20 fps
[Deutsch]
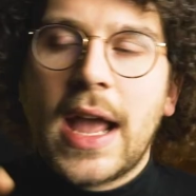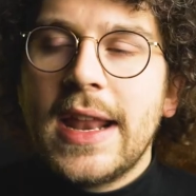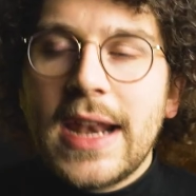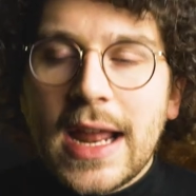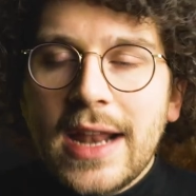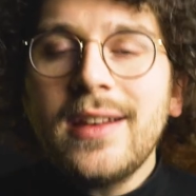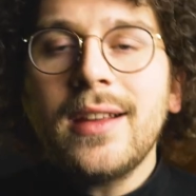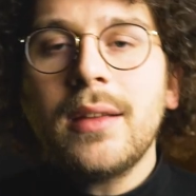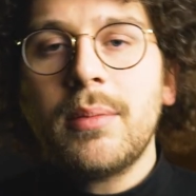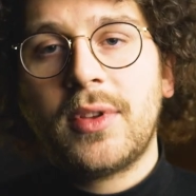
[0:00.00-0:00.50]

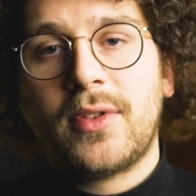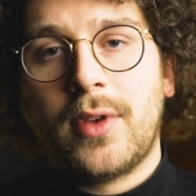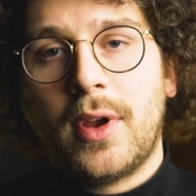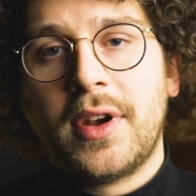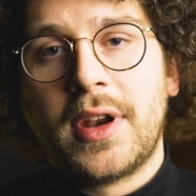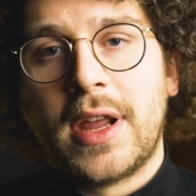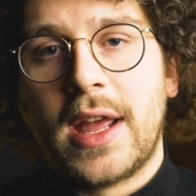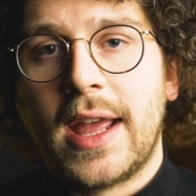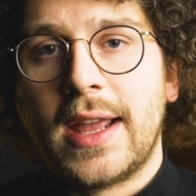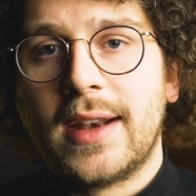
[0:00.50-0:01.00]
Eine andere
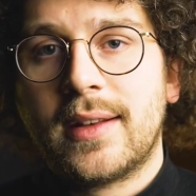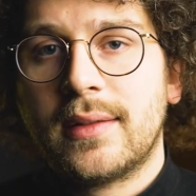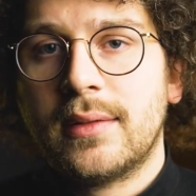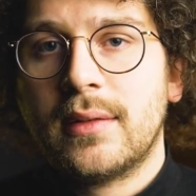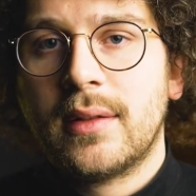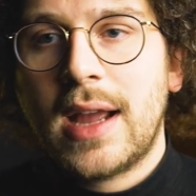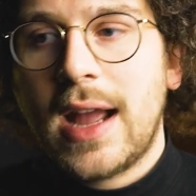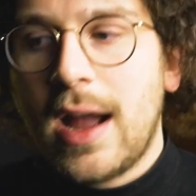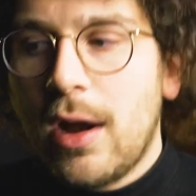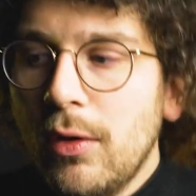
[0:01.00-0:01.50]

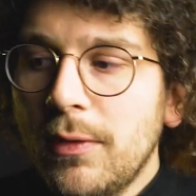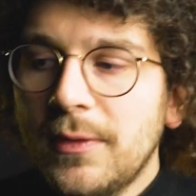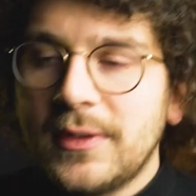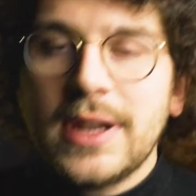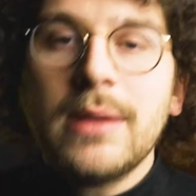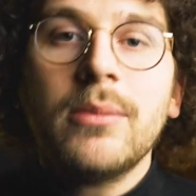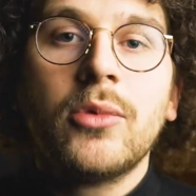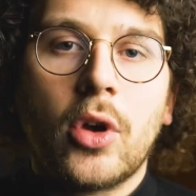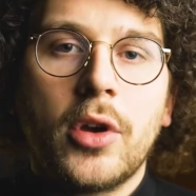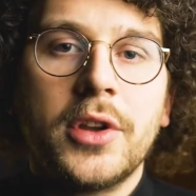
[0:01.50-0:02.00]
Besonderheit auf
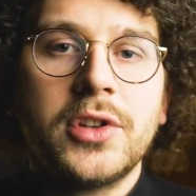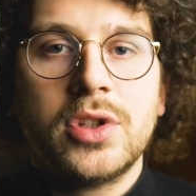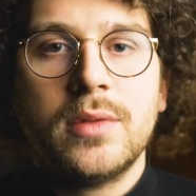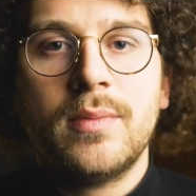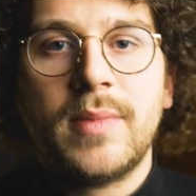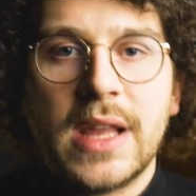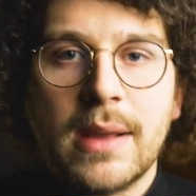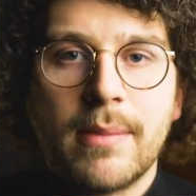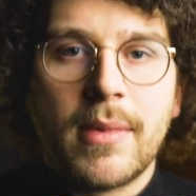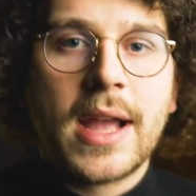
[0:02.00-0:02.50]
dem
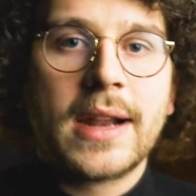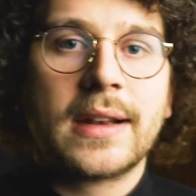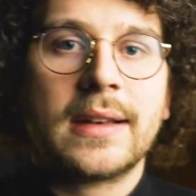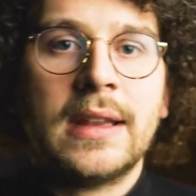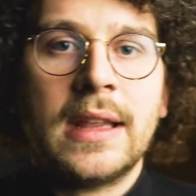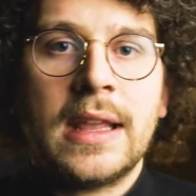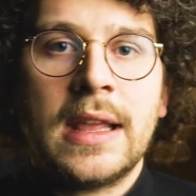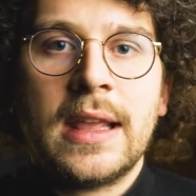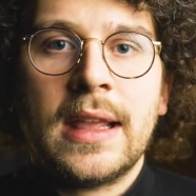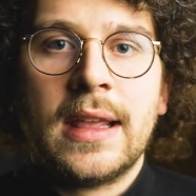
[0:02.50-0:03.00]
deutschen
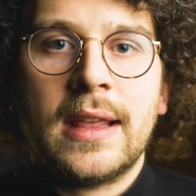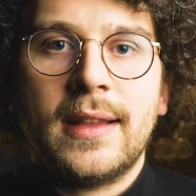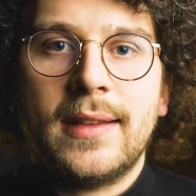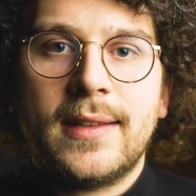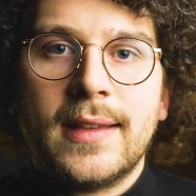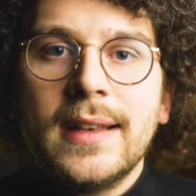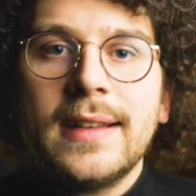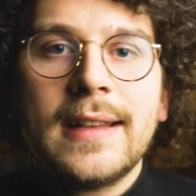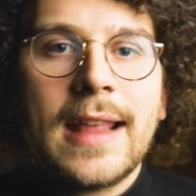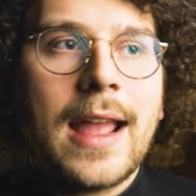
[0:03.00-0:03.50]
Biermarkt
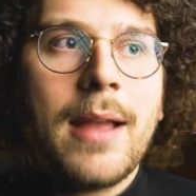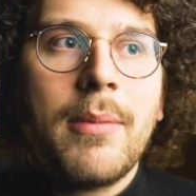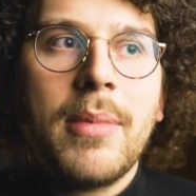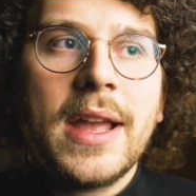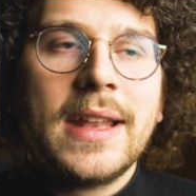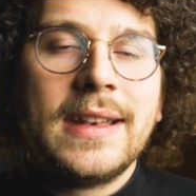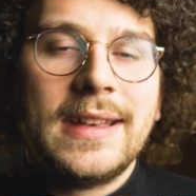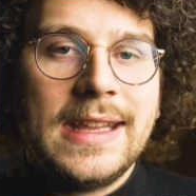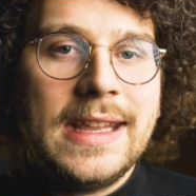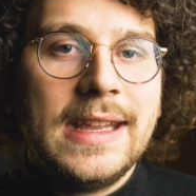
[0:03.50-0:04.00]
sind
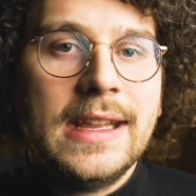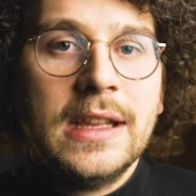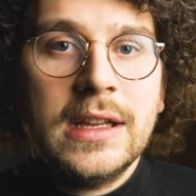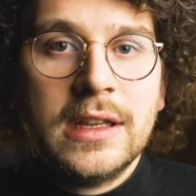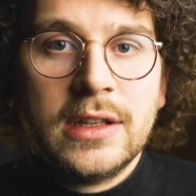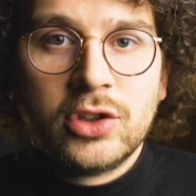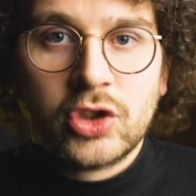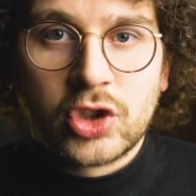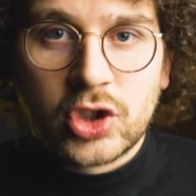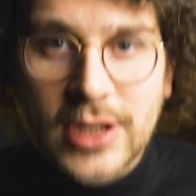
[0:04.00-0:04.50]
aber die
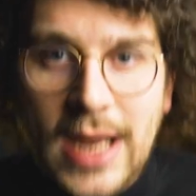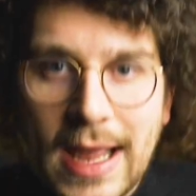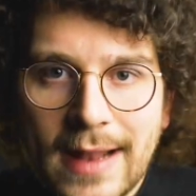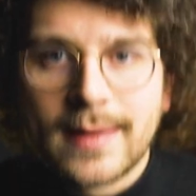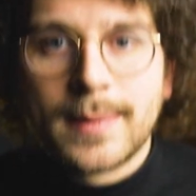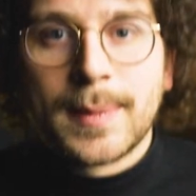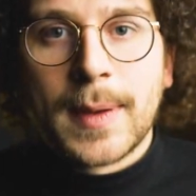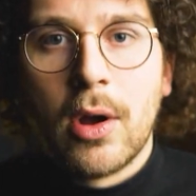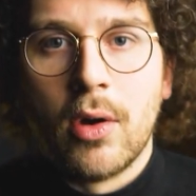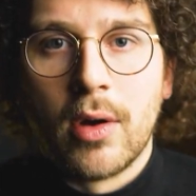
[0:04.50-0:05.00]

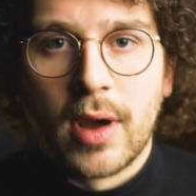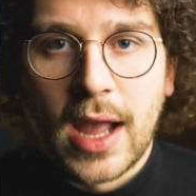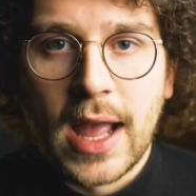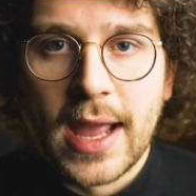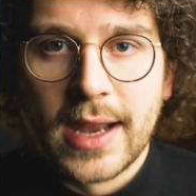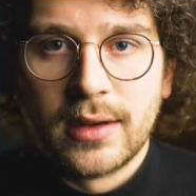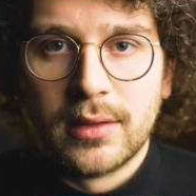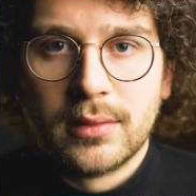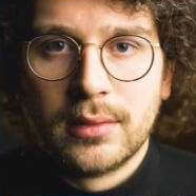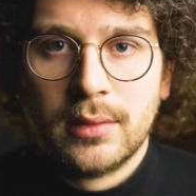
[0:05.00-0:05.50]
Staatsbrauereien.